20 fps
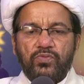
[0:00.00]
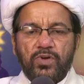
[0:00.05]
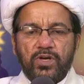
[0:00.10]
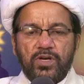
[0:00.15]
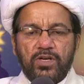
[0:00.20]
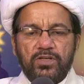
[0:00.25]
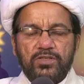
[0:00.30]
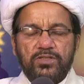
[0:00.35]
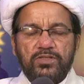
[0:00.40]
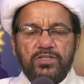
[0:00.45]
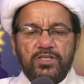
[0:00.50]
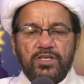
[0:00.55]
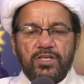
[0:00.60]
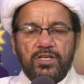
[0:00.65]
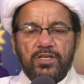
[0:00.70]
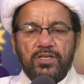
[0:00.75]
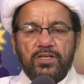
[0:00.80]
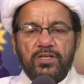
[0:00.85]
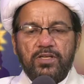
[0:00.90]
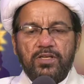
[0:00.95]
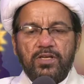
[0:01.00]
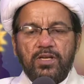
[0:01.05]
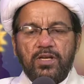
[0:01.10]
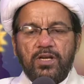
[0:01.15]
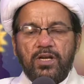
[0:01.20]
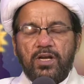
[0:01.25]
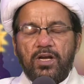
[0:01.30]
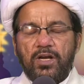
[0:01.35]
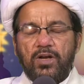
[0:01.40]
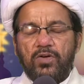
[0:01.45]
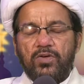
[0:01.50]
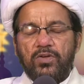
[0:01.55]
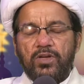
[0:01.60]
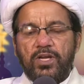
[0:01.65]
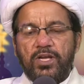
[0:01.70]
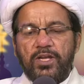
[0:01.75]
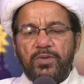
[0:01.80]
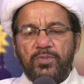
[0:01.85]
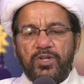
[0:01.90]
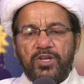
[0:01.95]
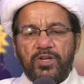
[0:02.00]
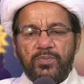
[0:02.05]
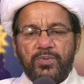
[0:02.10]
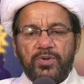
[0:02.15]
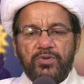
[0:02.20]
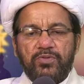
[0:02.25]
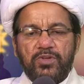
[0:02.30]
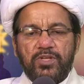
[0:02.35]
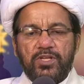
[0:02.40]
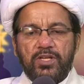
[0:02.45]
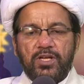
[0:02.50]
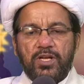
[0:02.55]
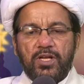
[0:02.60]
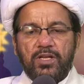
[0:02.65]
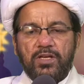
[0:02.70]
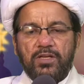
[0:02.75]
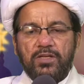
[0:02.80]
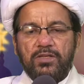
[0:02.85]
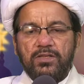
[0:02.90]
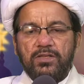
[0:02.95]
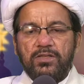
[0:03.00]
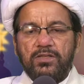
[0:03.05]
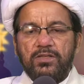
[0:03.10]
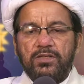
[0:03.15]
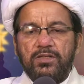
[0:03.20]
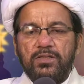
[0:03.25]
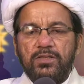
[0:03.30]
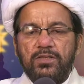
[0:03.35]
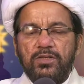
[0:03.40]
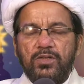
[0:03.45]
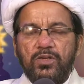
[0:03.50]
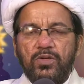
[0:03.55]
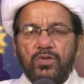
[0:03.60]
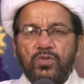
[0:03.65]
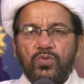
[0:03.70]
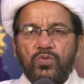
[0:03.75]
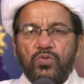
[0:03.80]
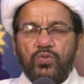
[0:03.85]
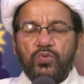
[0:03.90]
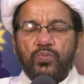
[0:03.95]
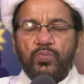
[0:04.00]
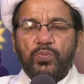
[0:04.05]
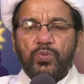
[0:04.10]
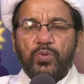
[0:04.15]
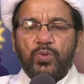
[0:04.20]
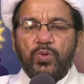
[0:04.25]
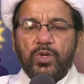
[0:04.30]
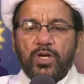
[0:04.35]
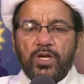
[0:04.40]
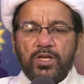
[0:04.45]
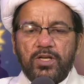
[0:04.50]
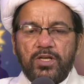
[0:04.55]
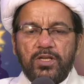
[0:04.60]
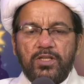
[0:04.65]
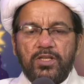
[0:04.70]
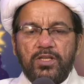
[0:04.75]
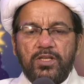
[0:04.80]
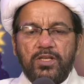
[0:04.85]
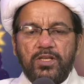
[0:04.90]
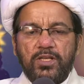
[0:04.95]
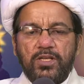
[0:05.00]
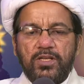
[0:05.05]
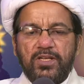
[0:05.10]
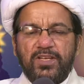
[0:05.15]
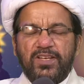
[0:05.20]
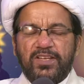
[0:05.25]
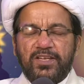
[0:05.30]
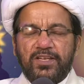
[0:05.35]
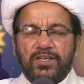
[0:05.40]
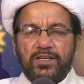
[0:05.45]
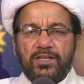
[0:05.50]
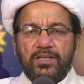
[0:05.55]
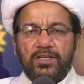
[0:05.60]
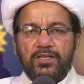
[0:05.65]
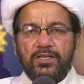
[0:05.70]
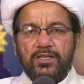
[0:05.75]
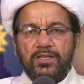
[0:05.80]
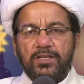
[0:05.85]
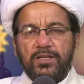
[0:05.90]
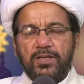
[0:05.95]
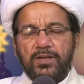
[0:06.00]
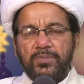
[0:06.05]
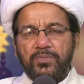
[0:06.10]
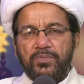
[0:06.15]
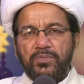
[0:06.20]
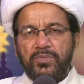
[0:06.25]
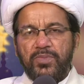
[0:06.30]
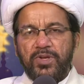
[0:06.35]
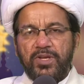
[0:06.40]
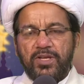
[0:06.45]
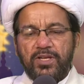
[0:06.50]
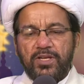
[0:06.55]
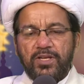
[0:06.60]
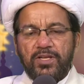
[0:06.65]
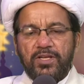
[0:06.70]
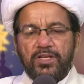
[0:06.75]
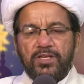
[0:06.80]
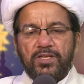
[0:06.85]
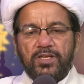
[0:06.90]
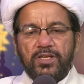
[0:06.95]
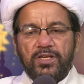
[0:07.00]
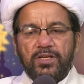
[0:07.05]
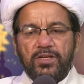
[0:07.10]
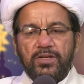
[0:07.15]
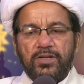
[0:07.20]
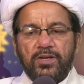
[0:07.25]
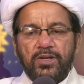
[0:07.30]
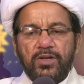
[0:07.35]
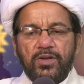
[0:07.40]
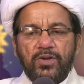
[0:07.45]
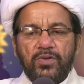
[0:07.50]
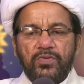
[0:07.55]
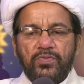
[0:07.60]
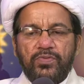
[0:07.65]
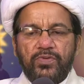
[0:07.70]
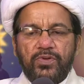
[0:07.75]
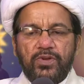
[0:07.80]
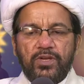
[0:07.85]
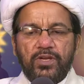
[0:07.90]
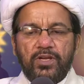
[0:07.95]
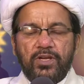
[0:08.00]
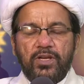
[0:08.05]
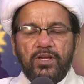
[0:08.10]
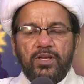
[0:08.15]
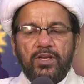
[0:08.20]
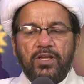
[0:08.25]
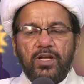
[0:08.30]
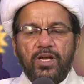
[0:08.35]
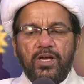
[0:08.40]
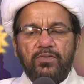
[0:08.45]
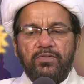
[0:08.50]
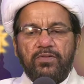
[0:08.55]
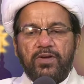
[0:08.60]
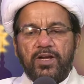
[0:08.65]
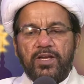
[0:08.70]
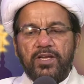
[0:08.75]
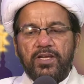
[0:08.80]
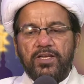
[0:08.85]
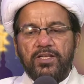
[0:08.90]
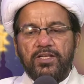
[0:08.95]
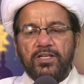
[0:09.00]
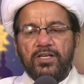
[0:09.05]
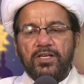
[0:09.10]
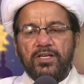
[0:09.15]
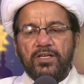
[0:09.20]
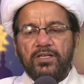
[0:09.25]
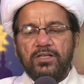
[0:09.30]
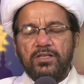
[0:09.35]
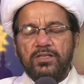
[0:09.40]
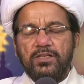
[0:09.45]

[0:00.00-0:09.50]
वक् और अय मेरे परवदगार तो पूरा कर देना ली मेरे लिए हिल हवा एजा